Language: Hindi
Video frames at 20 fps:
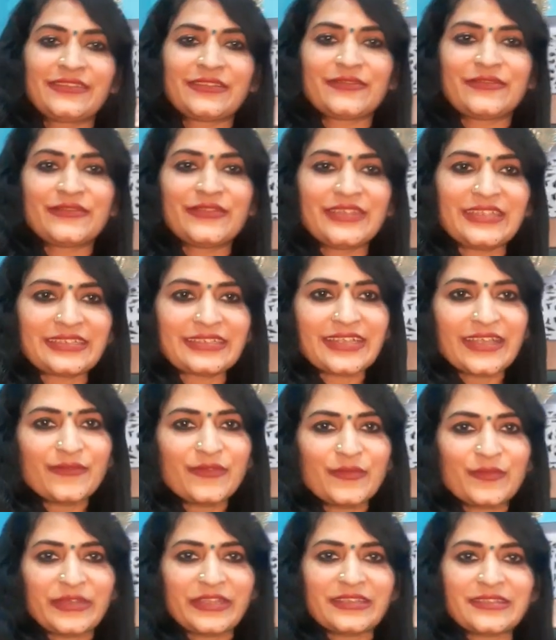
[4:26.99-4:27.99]
तो इसका
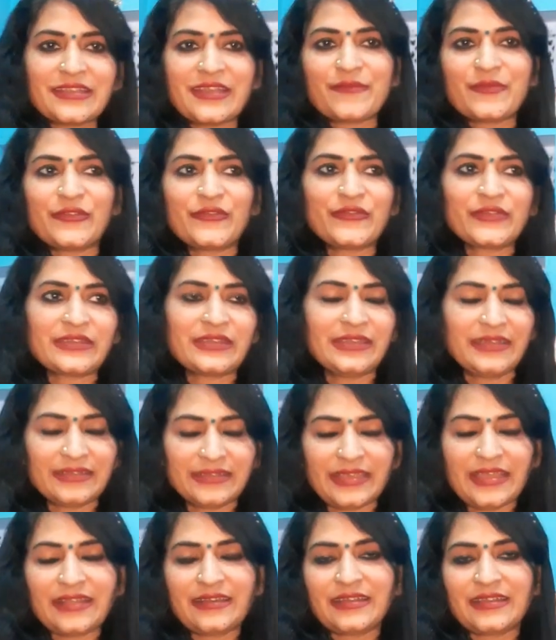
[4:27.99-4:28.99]
भी प्लीज़ आप लोग
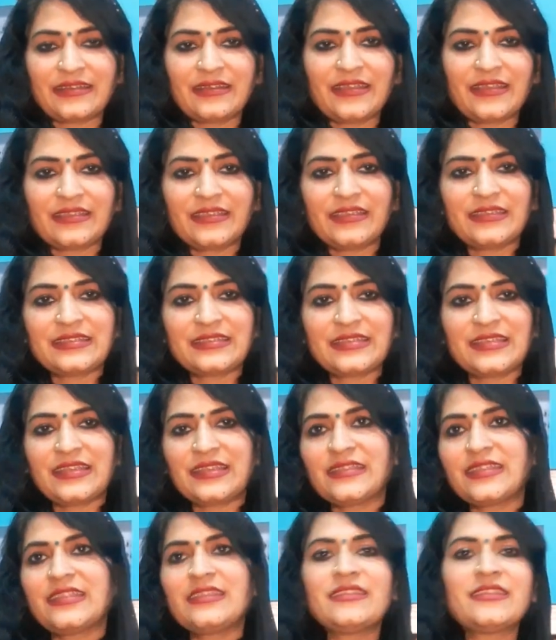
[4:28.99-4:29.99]
ध्यान रखना कि किसी
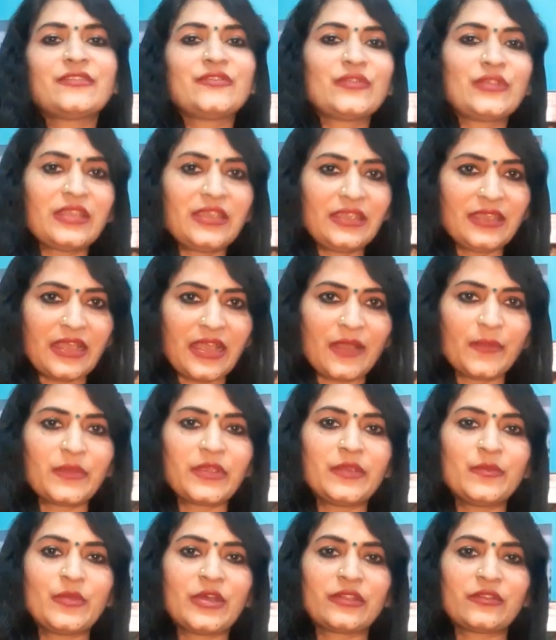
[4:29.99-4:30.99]
का दिल ना दुखे
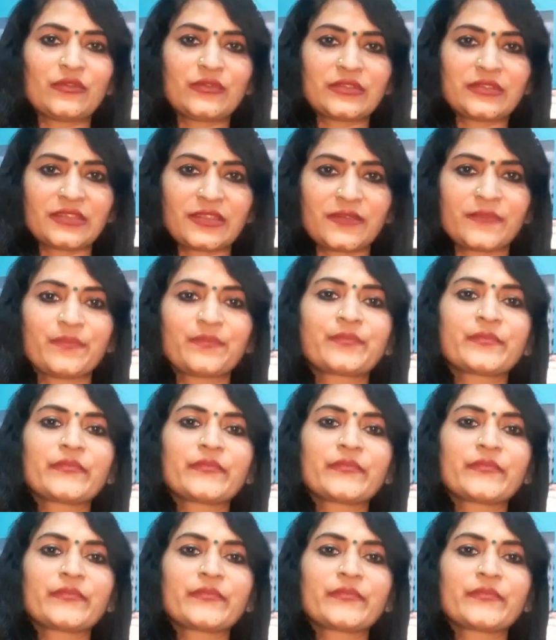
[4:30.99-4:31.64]
आपकी बातों से